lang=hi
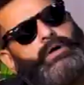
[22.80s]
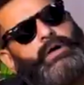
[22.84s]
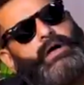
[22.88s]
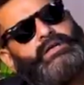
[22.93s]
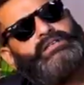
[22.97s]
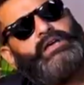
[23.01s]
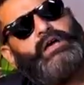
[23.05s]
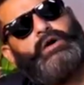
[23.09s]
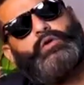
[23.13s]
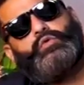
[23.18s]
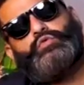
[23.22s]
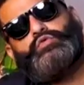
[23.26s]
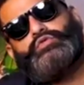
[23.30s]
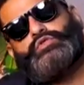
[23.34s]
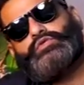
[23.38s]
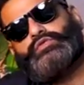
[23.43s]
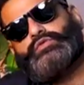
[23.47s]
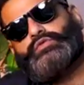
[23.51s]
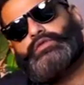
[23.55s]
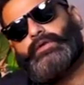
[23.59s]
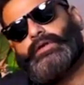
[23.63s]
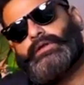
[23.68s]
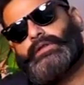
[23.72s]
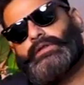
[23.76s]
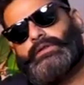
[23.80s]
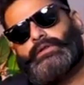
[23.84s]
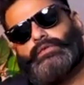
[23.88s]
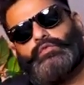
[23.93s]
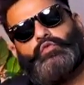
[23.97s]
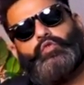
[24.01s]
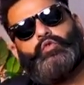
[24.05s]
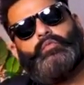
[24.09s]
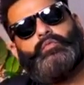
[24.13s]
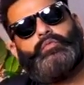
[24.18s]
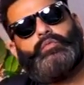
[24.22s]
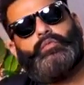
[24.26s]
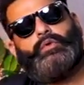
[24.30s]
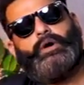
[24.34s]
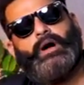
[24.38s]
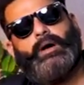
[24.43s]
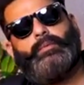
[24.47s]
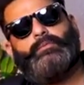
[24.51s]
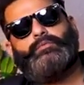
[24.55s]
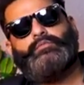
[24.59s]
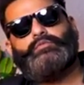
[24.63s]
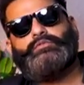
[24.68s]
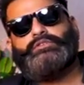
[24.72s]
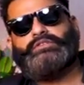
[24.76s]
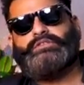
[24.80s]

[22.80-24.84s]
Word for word: अच्छा उस वक्त वो हम